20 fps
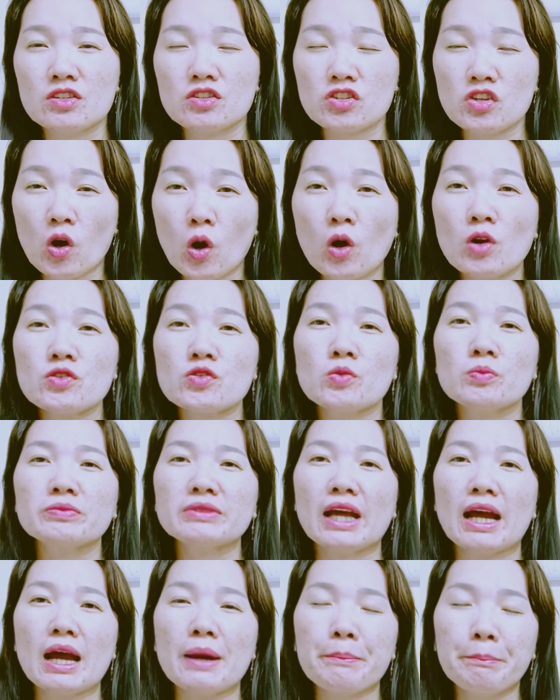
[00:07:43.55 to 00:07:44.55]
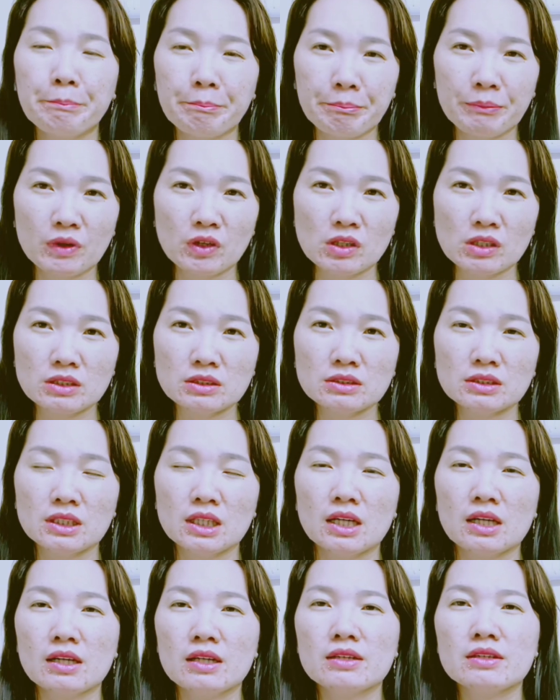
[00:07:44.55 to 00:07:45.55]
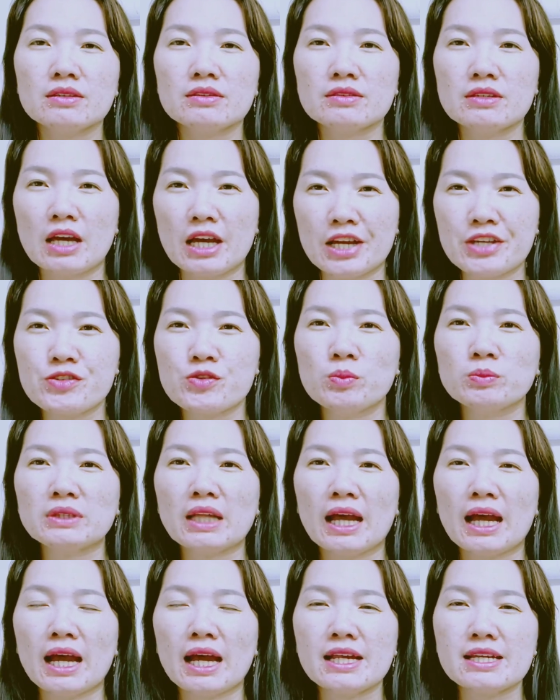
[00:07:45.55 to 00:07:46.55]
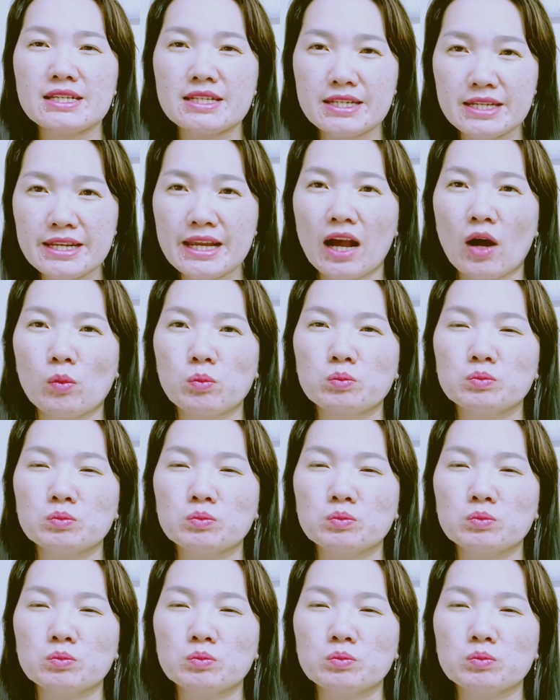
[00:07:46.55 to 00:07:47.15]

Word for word: cho chúng ta mượn để chúng ta đi học